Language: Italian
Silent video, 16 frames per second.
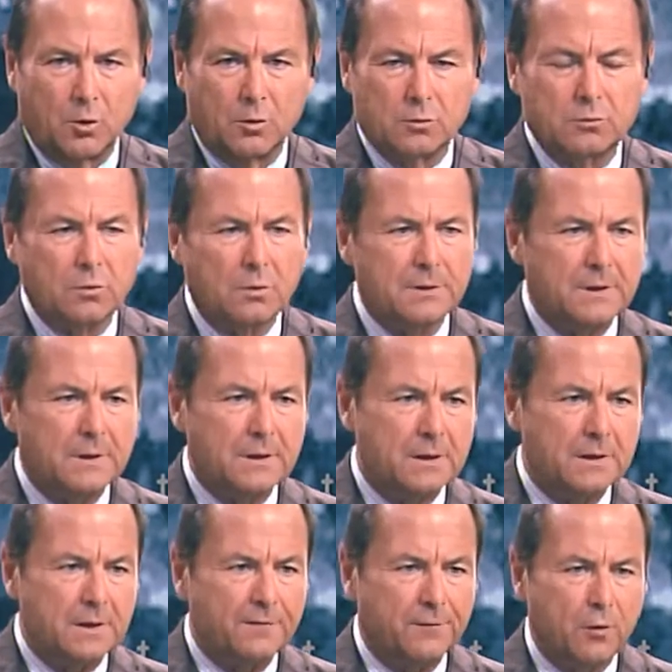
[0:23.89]
molto
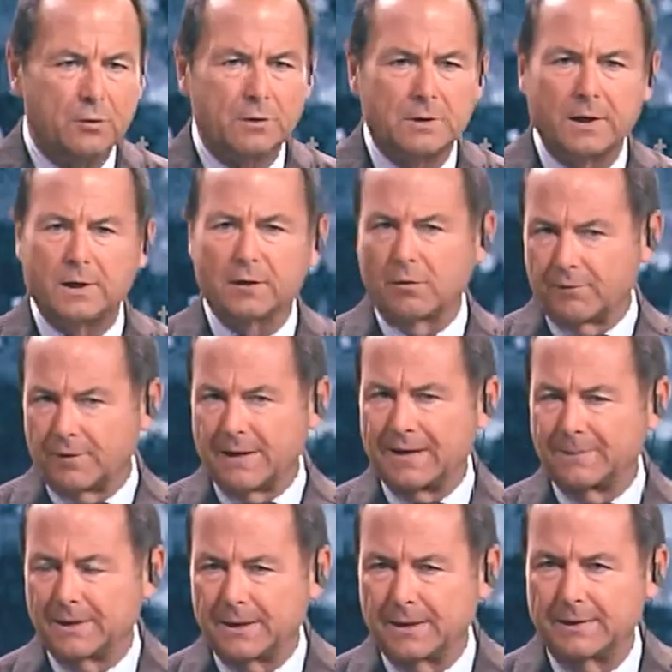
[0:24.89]
di, di fonti
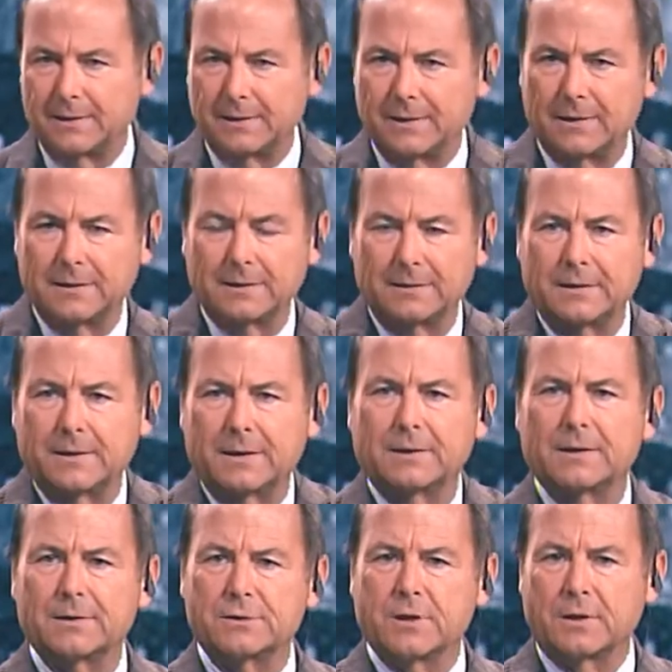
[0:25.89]
rinnovabili di, di
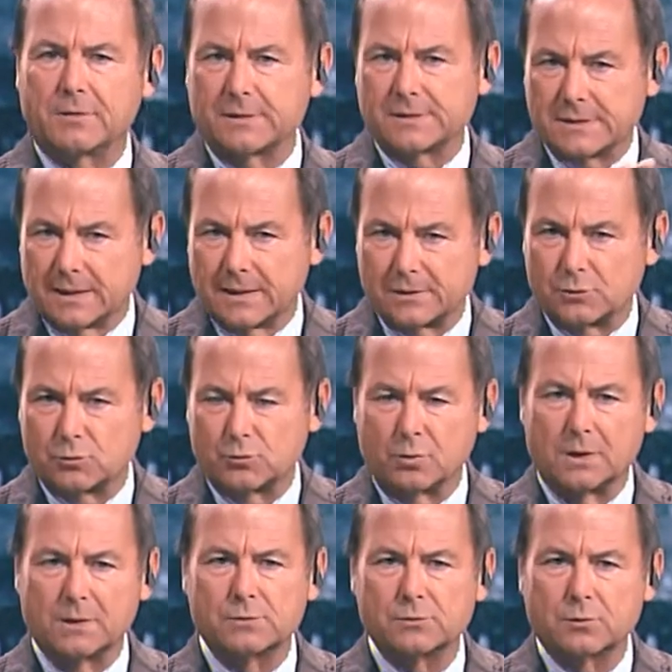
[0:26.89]
energia, questo è
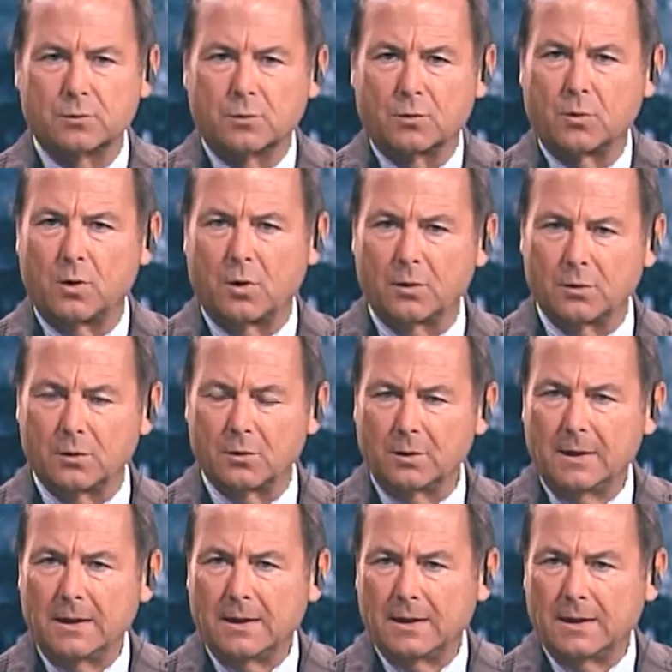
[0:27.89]
sua, il suo ruolo